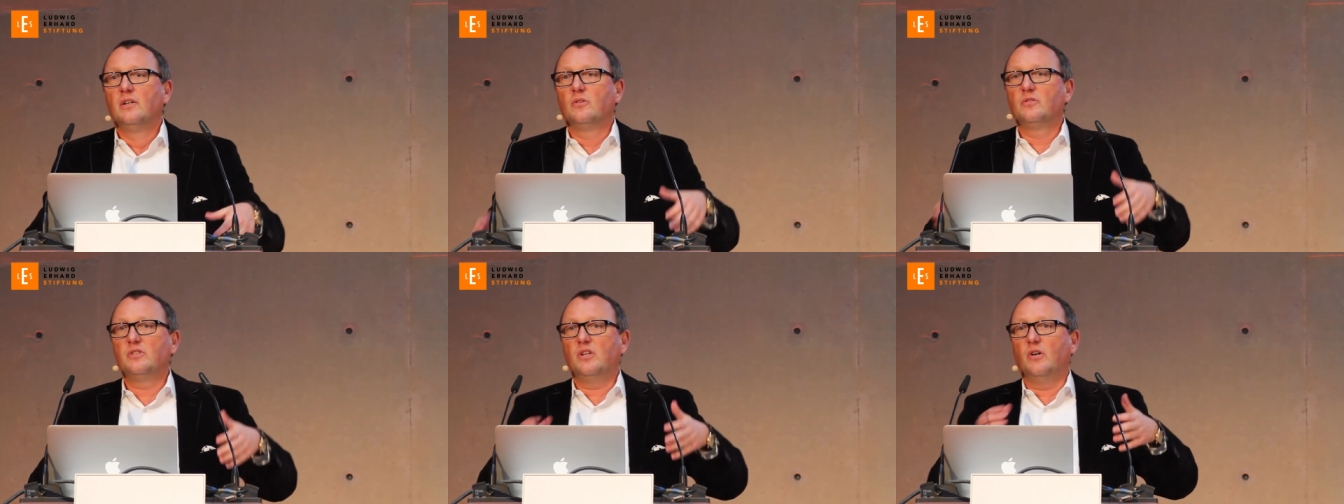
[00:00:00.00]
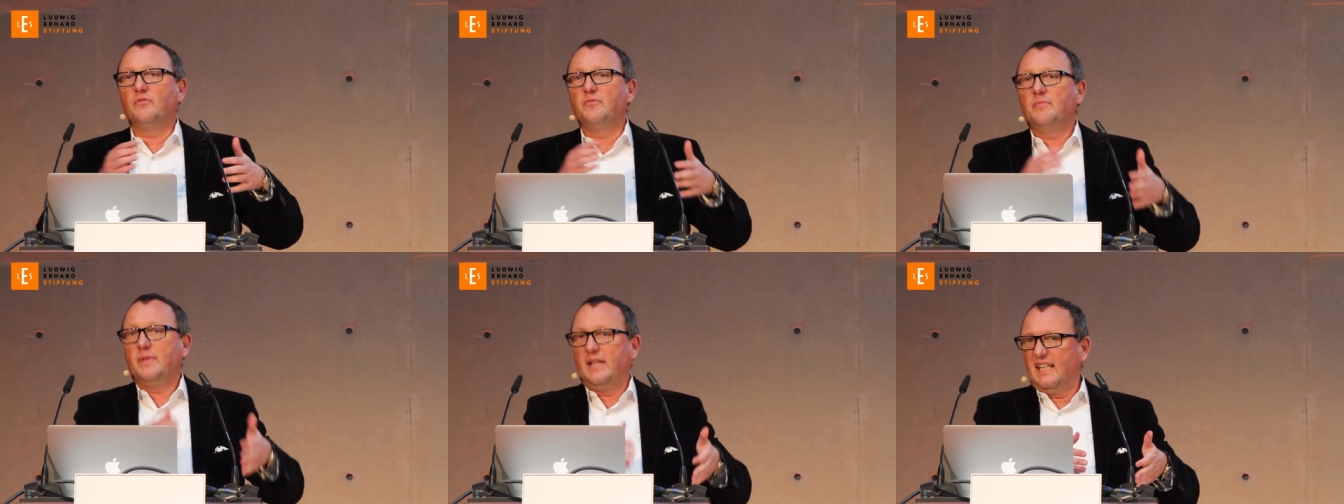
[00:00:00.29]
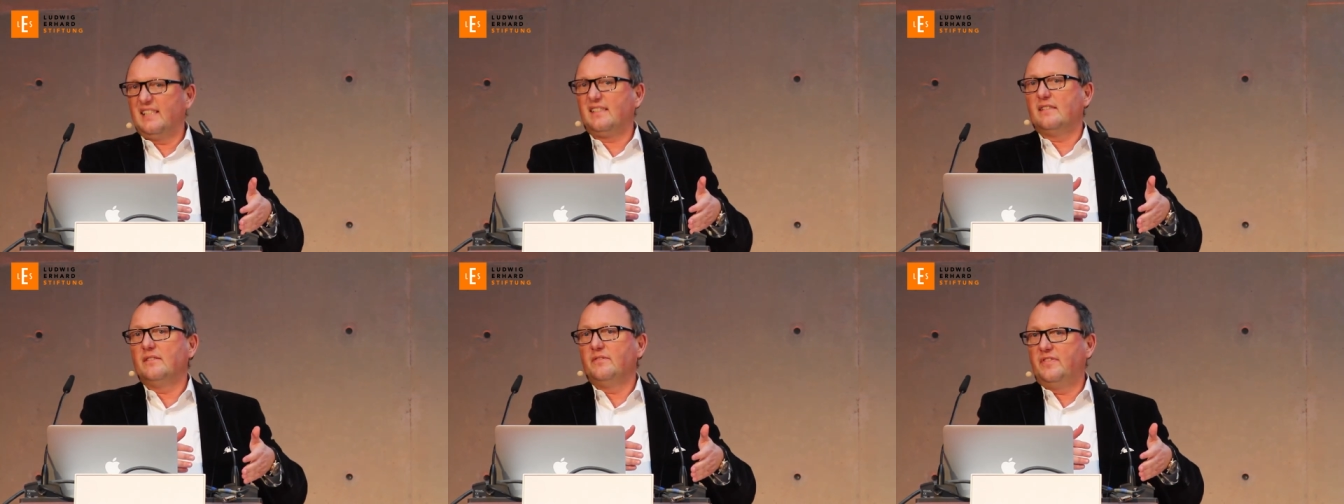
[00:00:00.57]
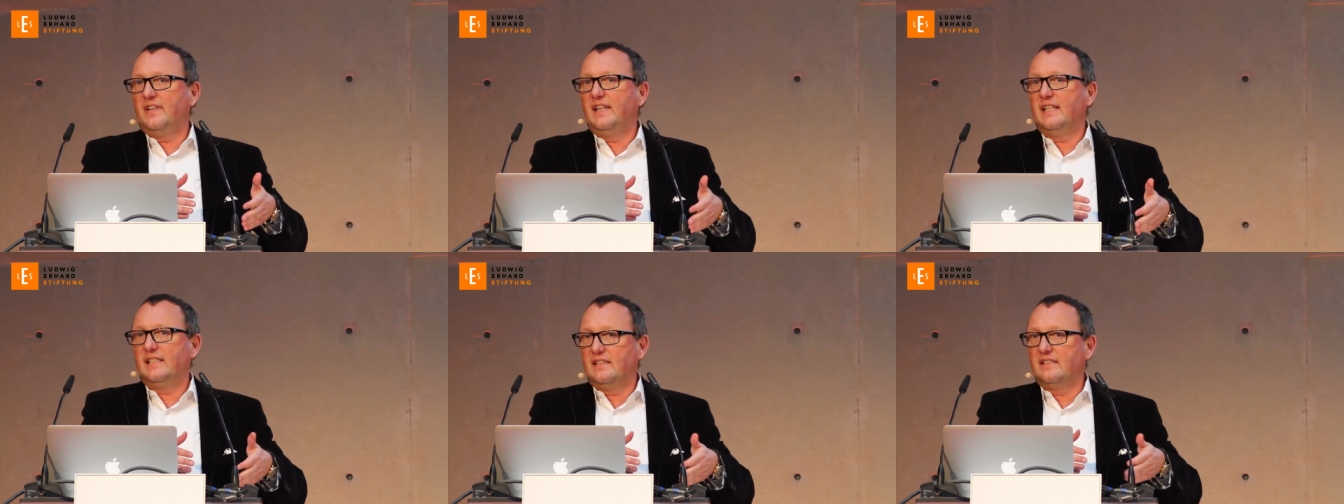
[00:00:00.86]
Und auf dem ersten
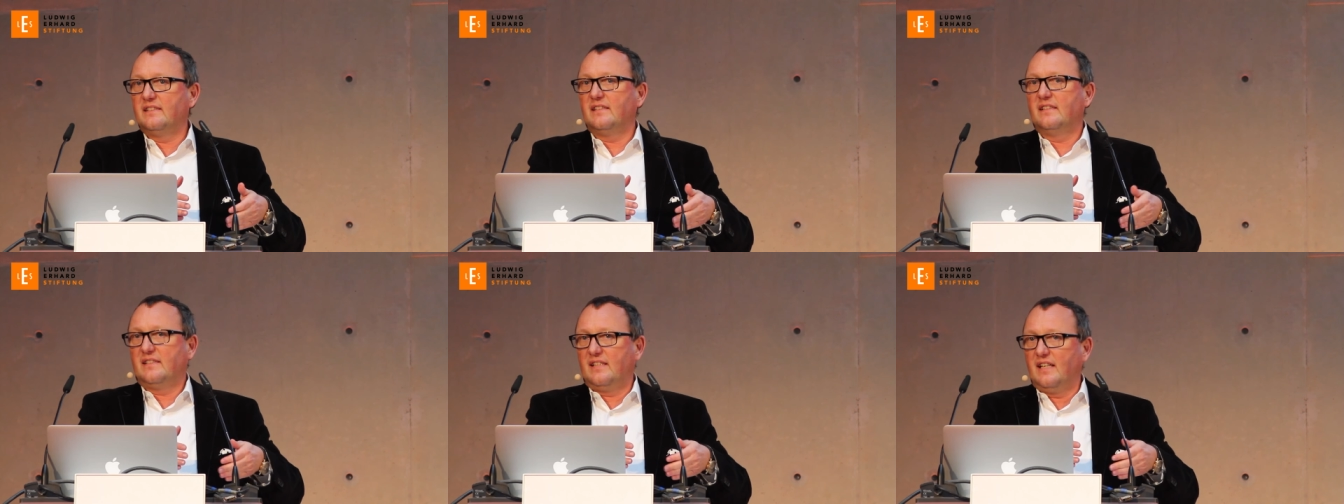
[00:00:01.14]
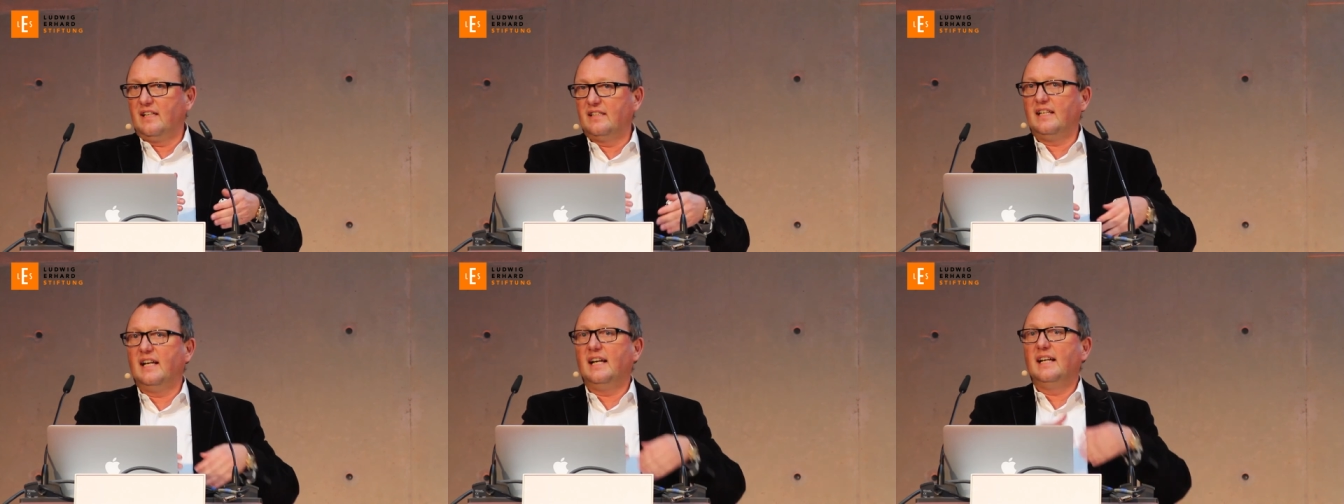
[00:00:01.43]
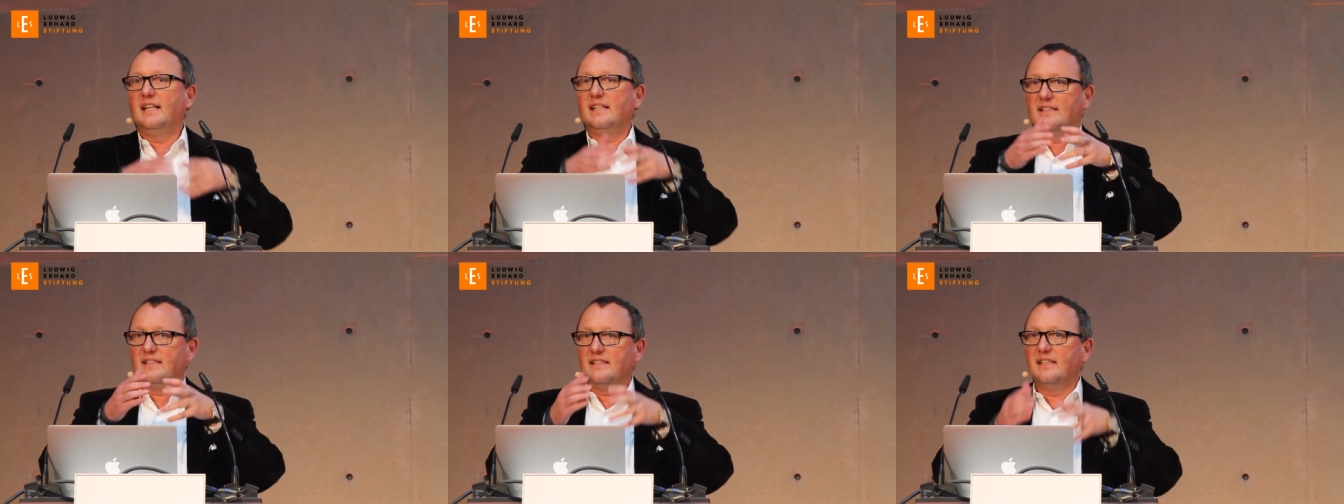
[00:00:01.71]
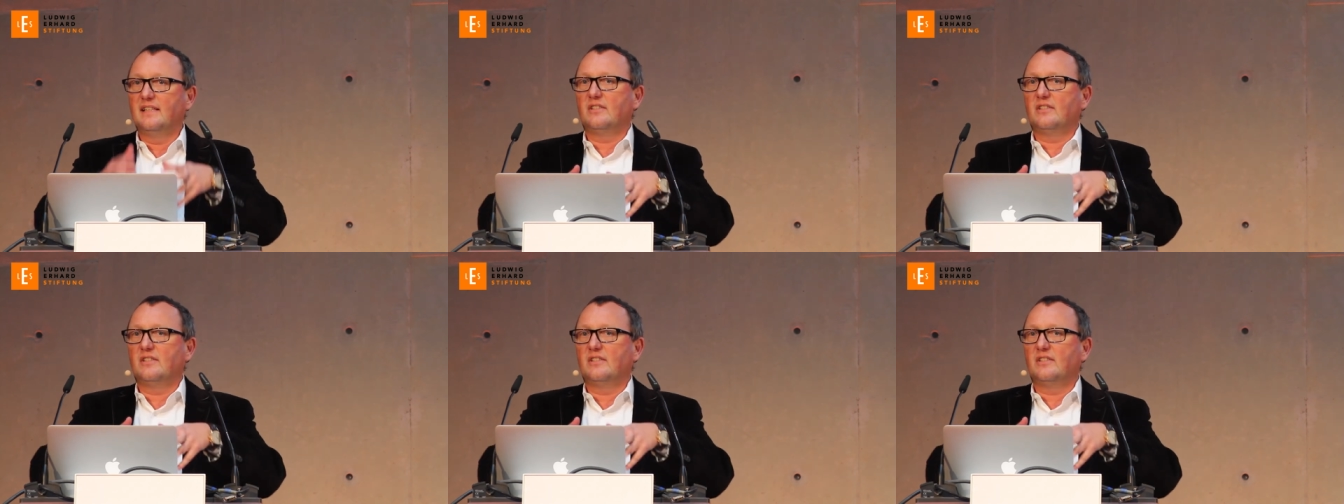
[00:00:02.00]
Feld ist es halt eins,